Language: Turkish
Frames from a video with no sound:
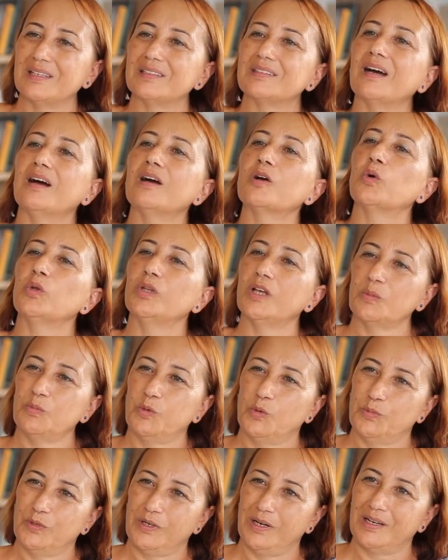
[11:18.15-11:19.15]
Daha kolay
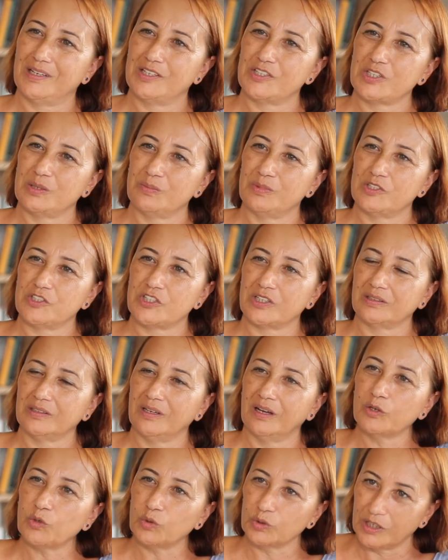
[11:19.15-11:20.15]
popülerleşebilecek,
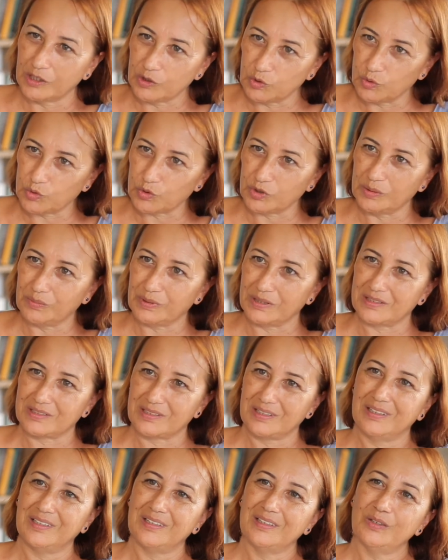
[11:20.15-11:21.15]
daha kolay
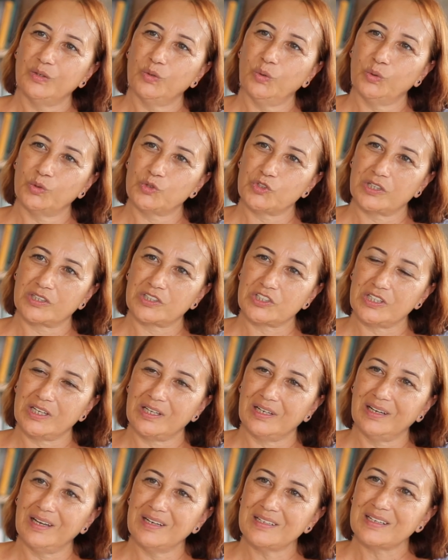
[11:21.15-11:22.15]
görünebilir olacak
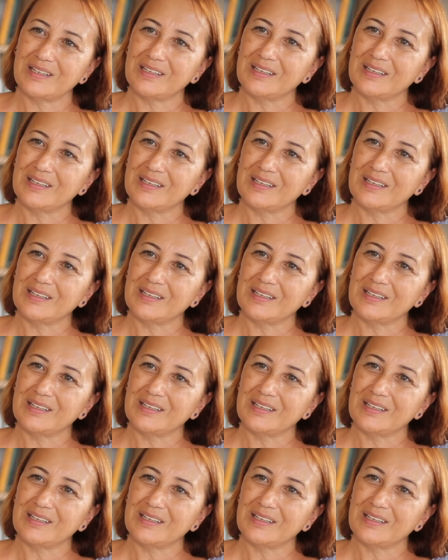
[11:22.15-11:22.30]
şeyler.